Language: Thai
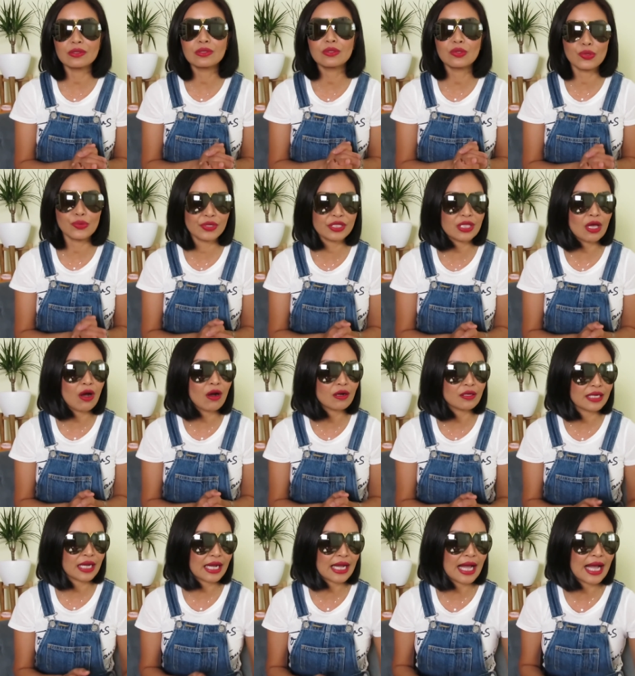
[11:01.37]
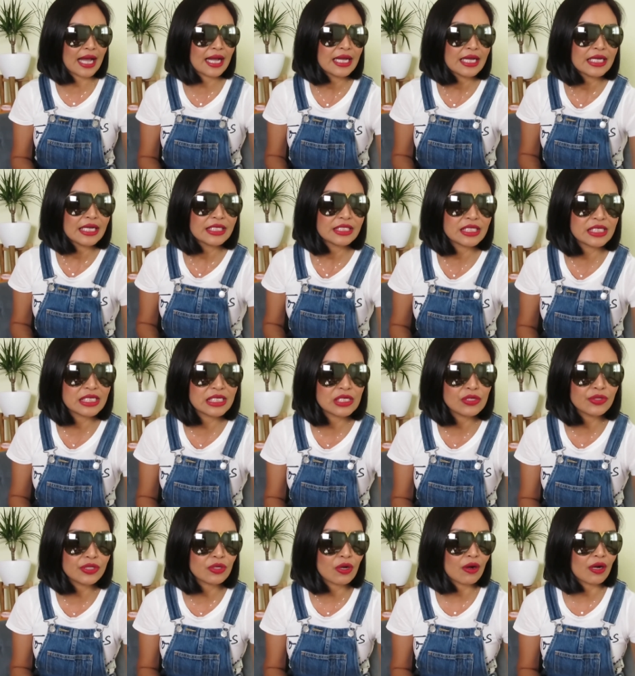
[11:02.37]
หลุยวิตองนะคะ ชื่อ
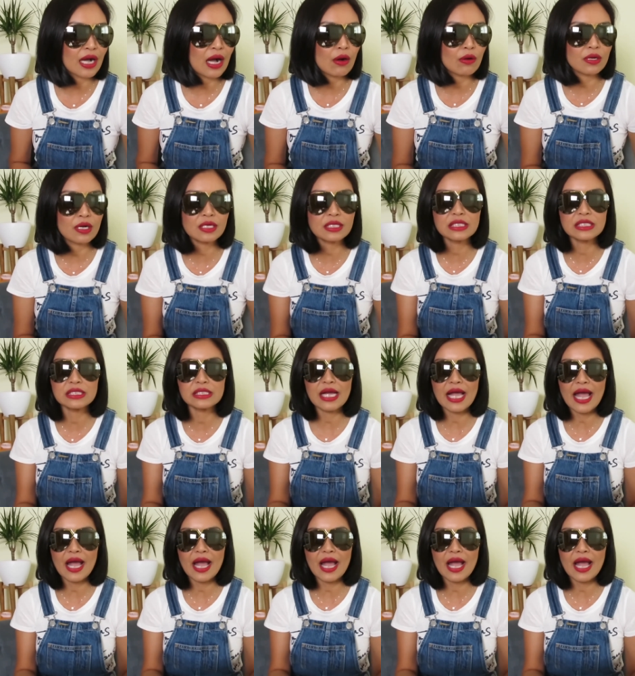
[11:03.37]
รุ่นของเขาก็คือ